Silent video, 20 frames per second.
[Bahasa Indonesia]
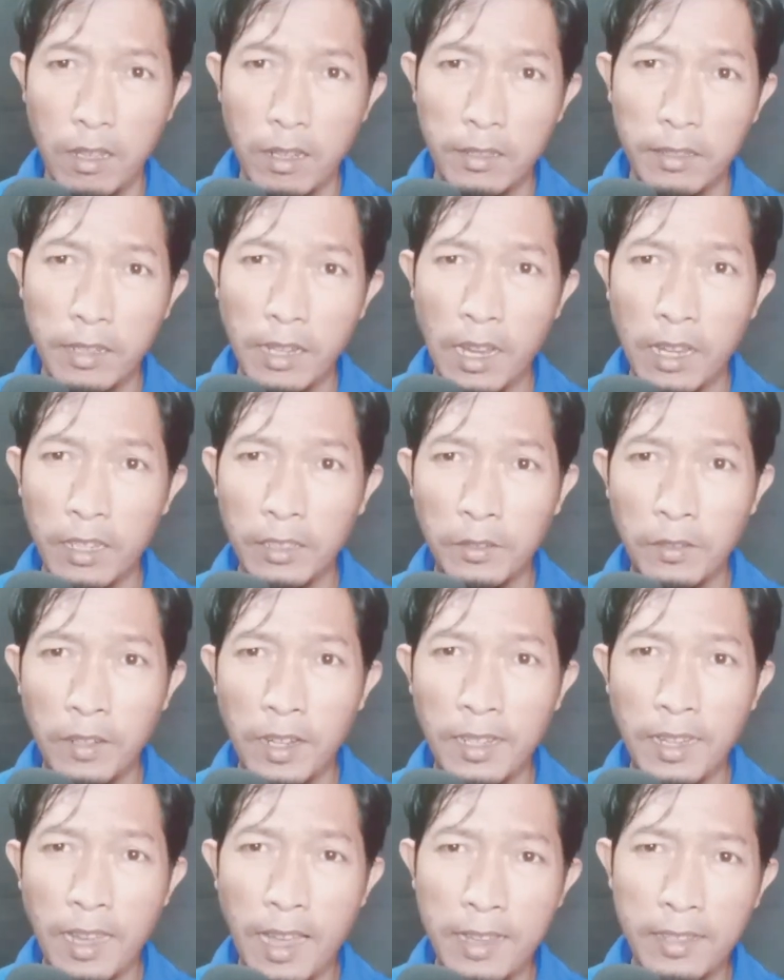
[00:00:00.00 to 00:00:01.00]
Nah,
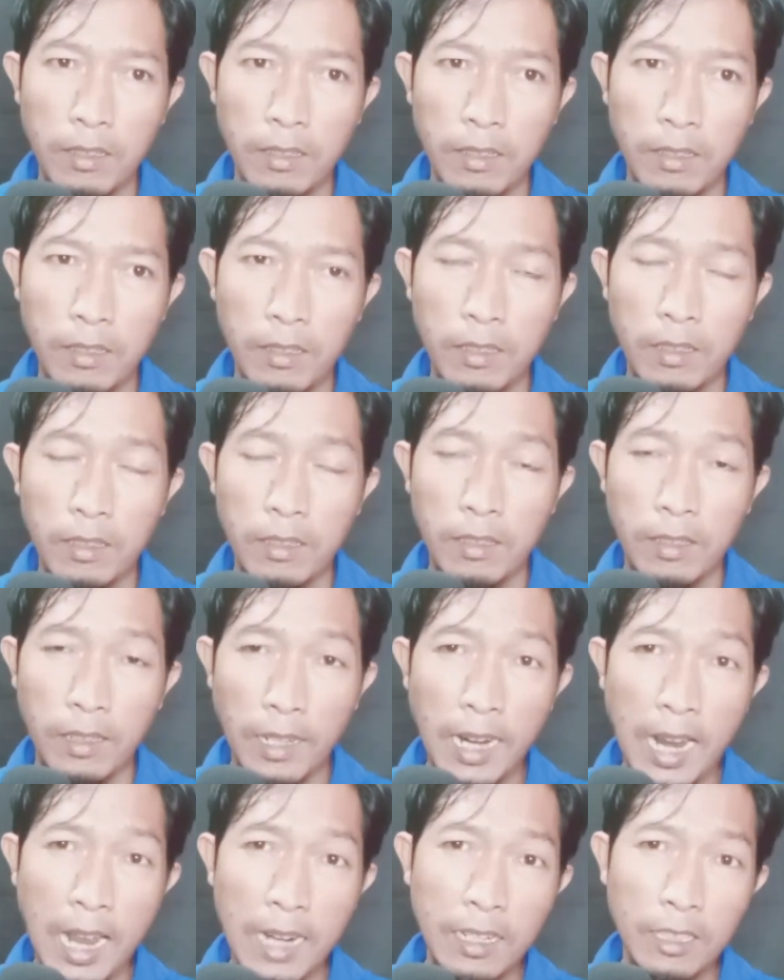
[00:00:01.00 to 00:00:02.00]
itulah guys.
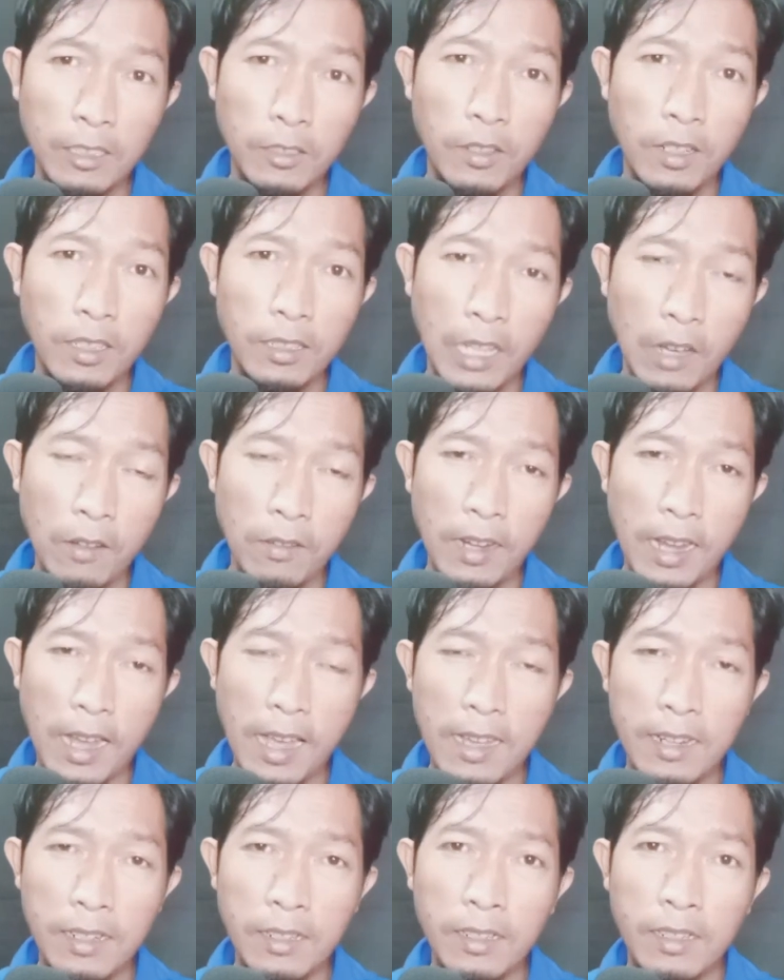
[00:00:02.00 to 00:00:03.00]
Sekarang Anda sudah tahu
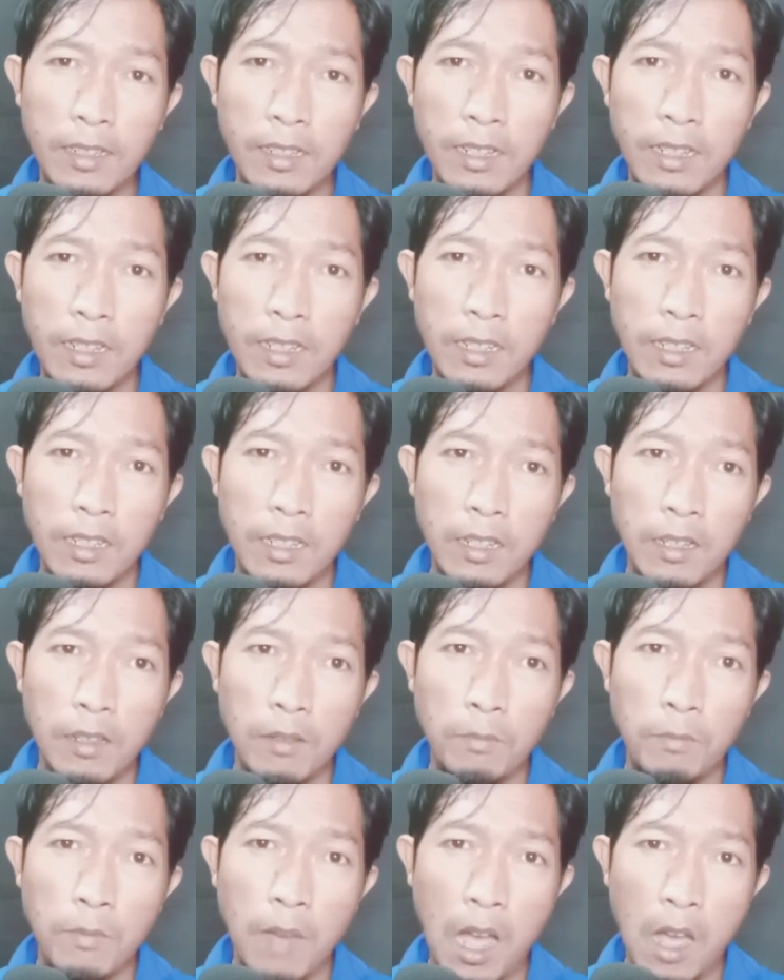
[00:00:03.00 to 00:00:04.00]
kan
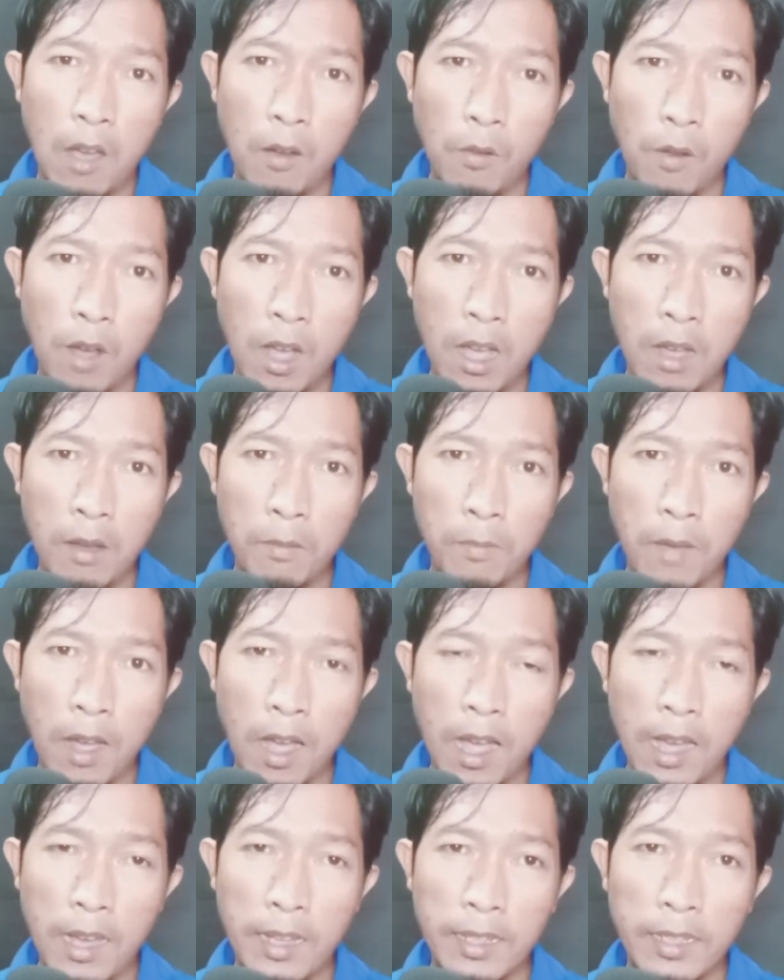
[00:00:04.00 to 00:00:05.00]
bahwa
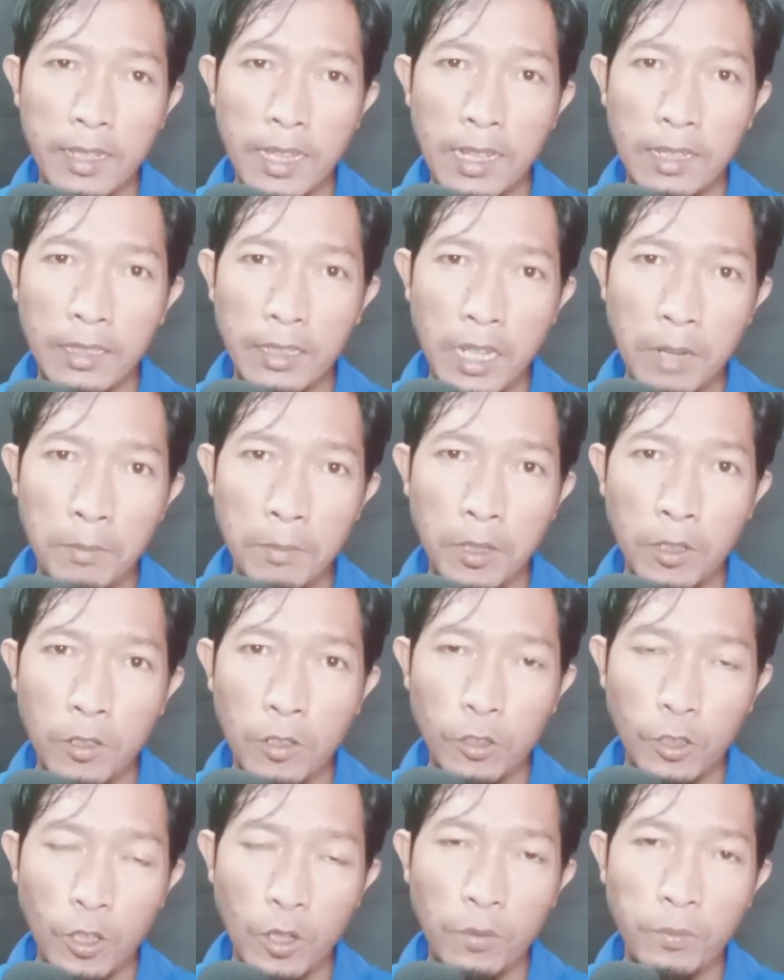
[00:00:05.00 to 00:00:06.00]
bahayanya
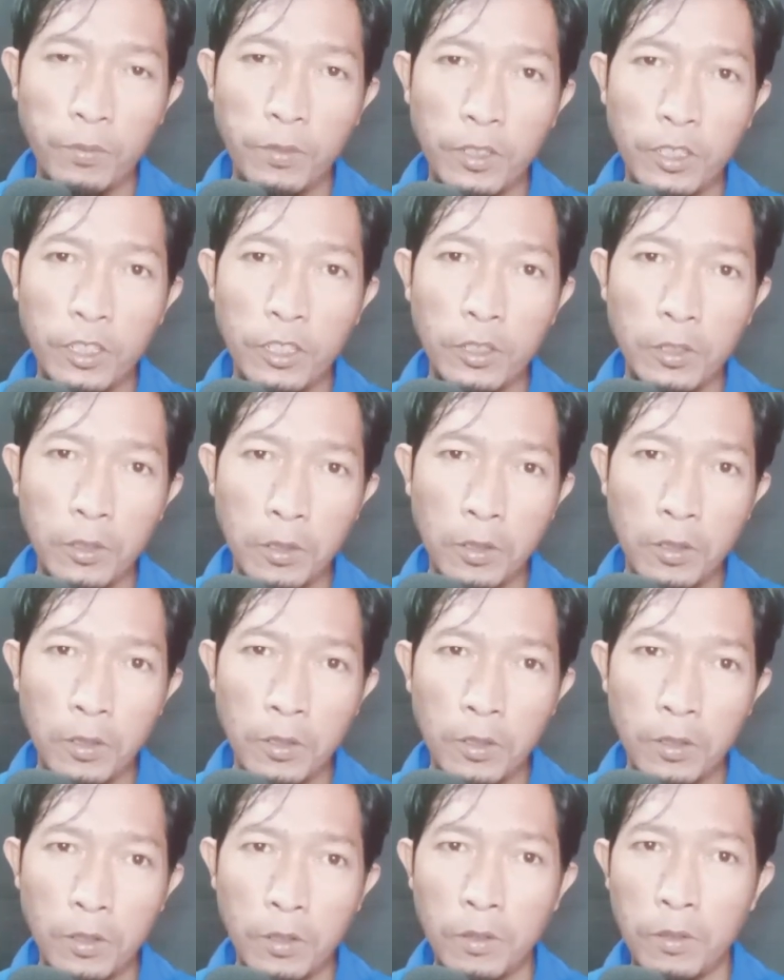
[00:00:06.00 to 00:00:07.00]
menonton
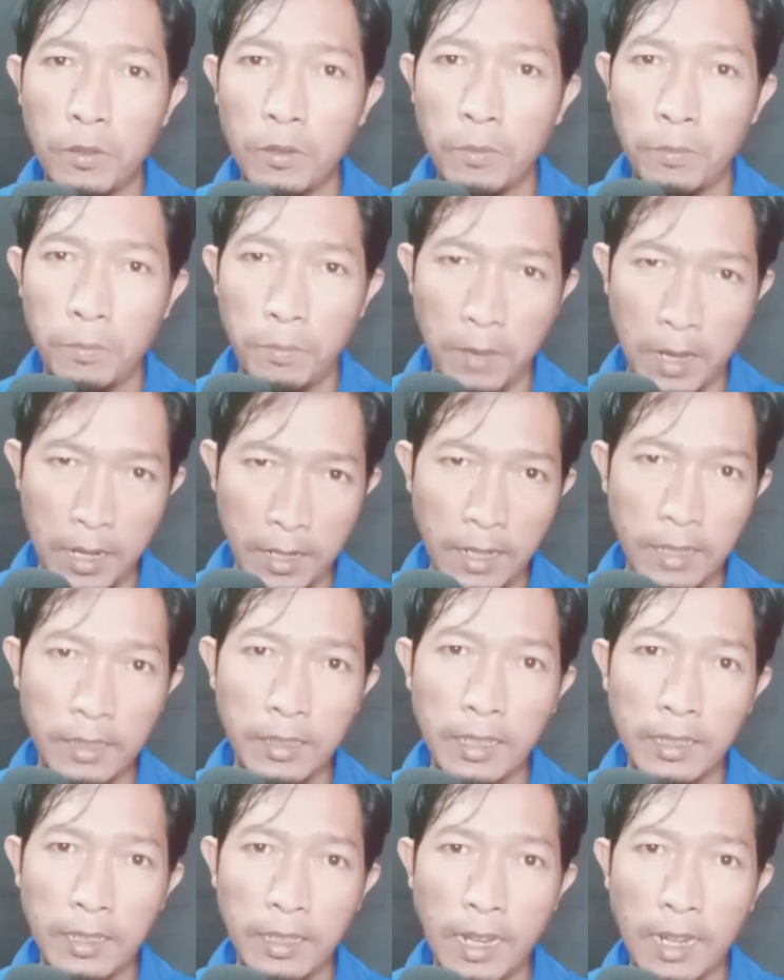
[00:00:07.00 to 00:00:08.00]
video pada
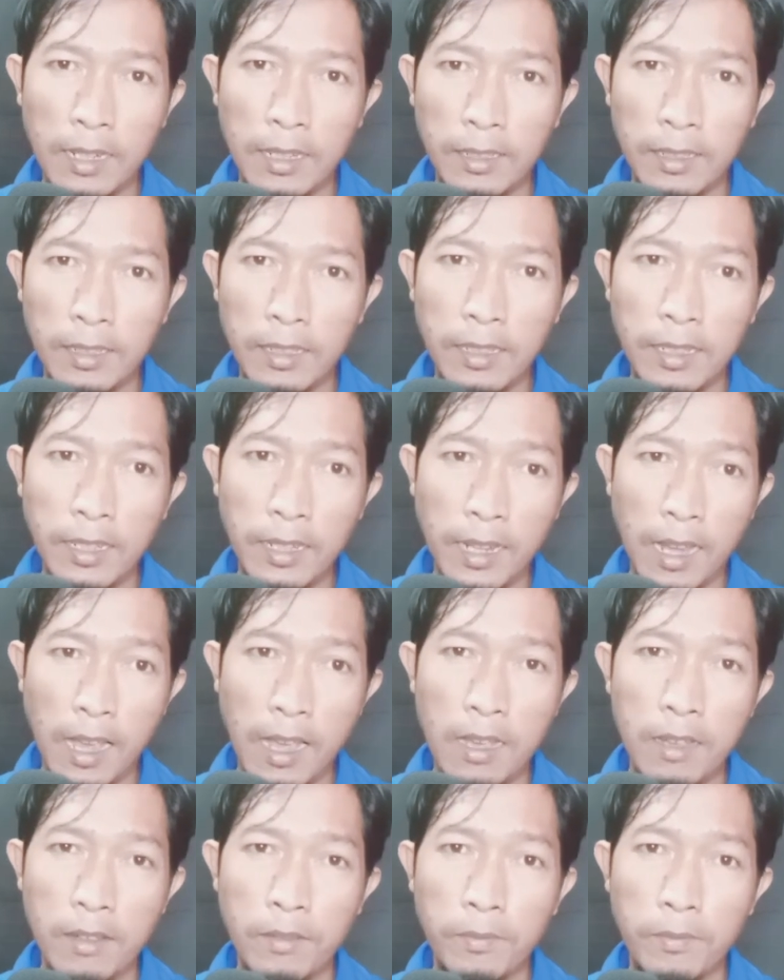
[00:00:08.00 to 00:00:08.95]
channel Anda sendiri ya.